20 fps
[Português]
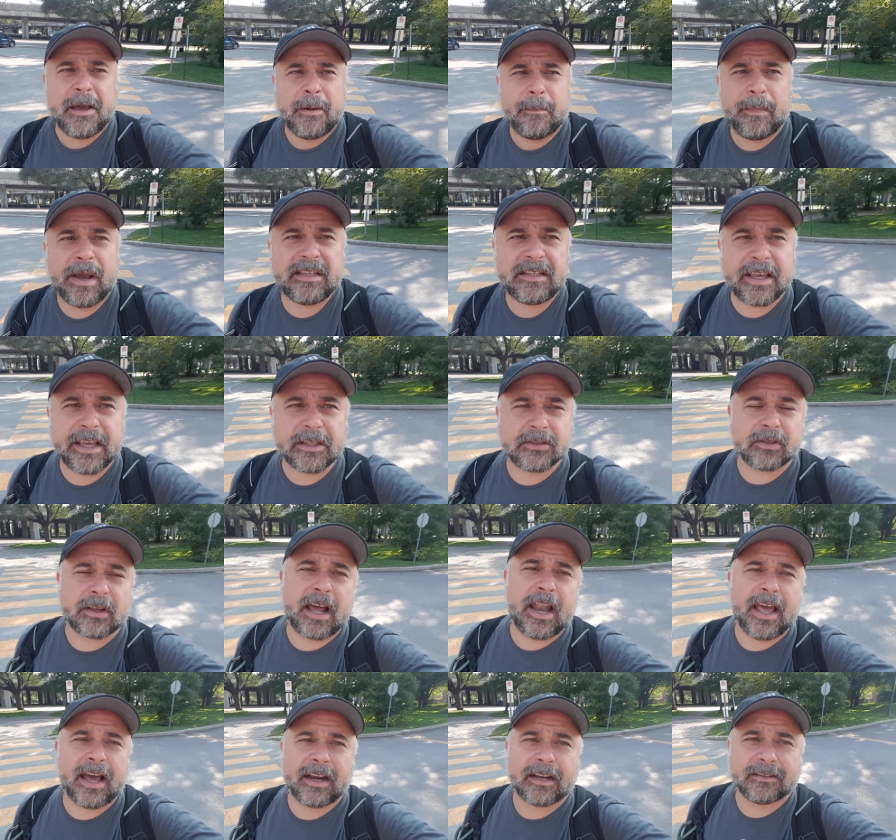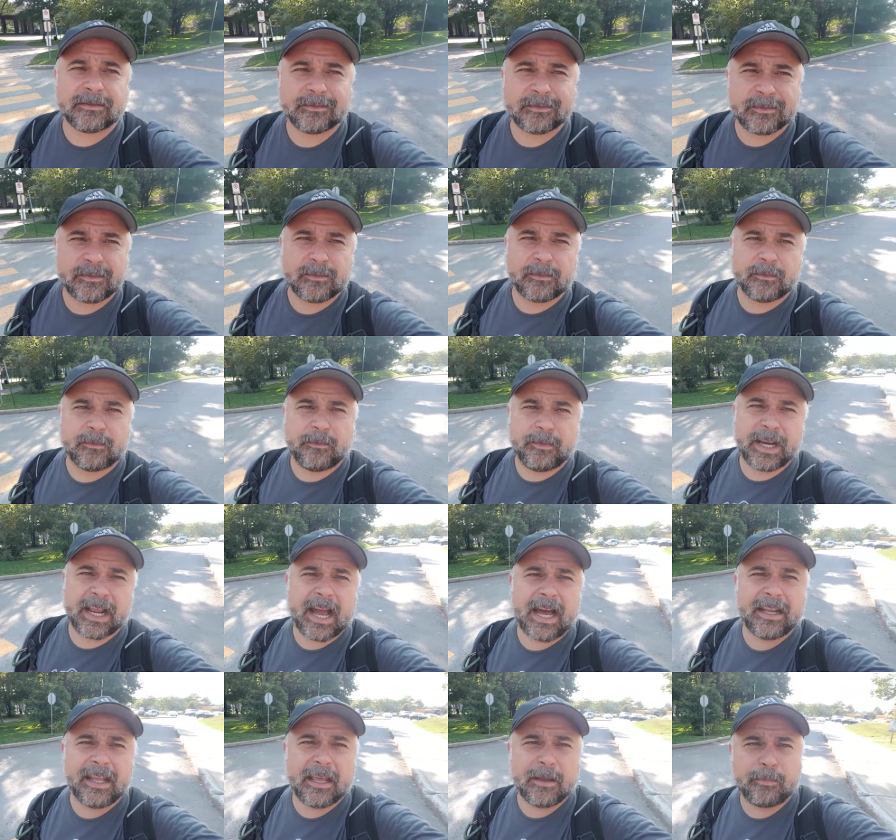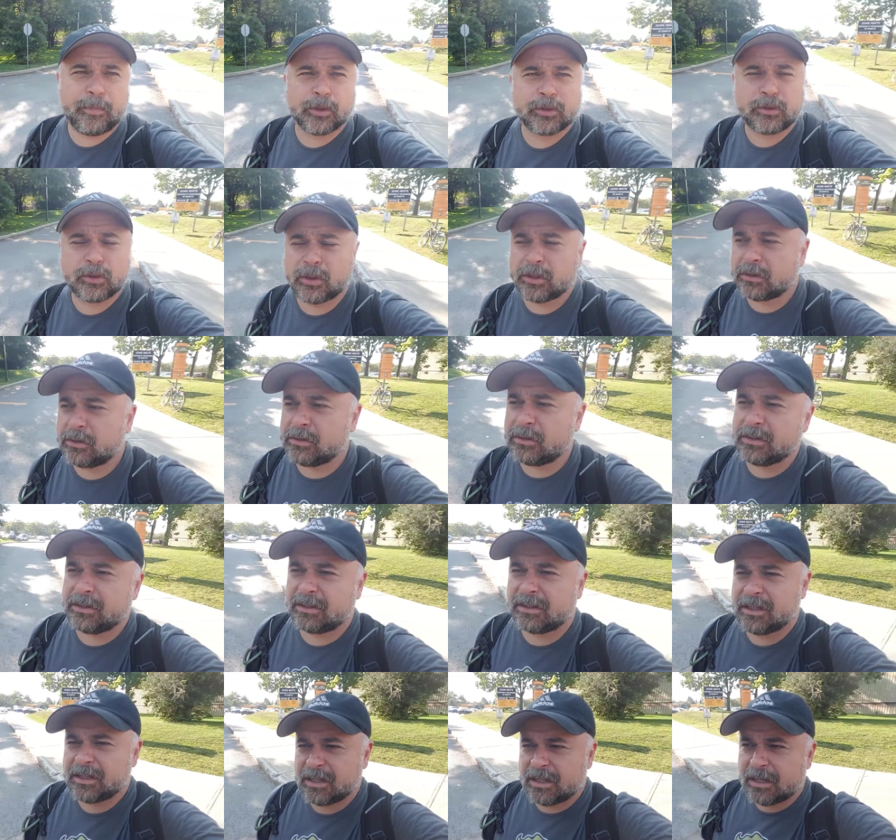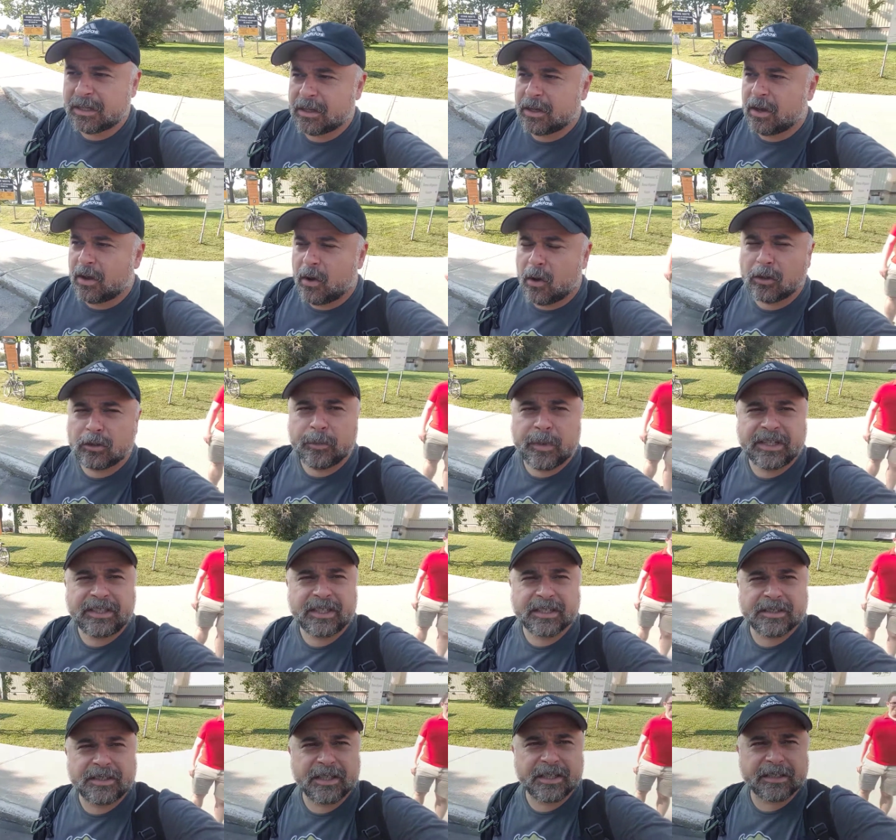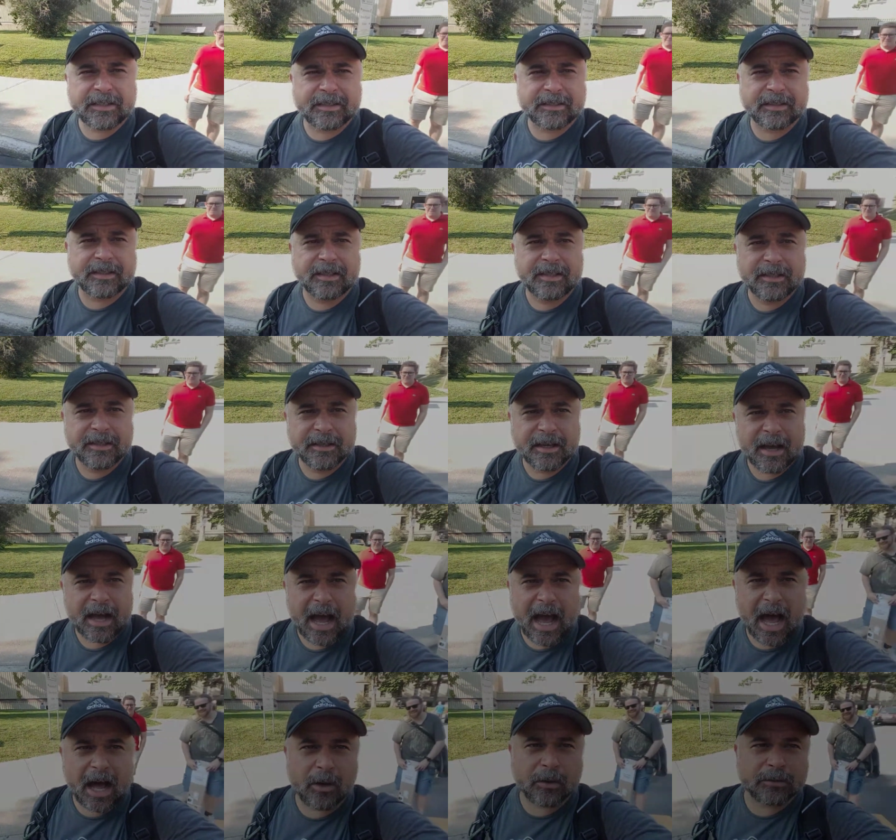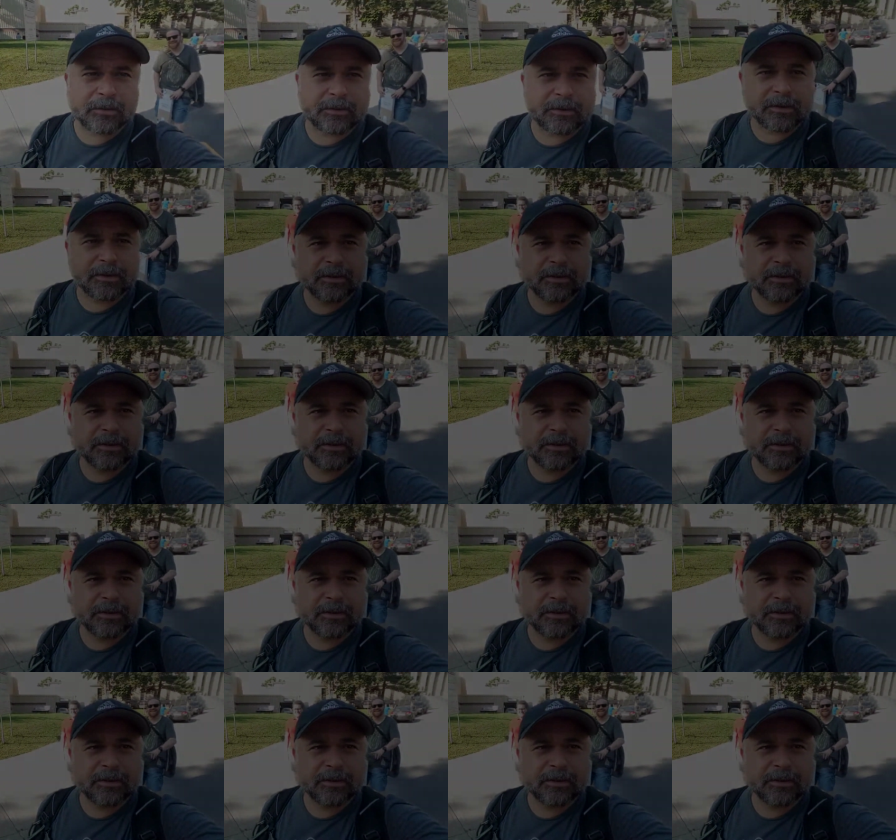Mas é isso, galera. Obrigado aí por tudo. Old Mansion Jits, out!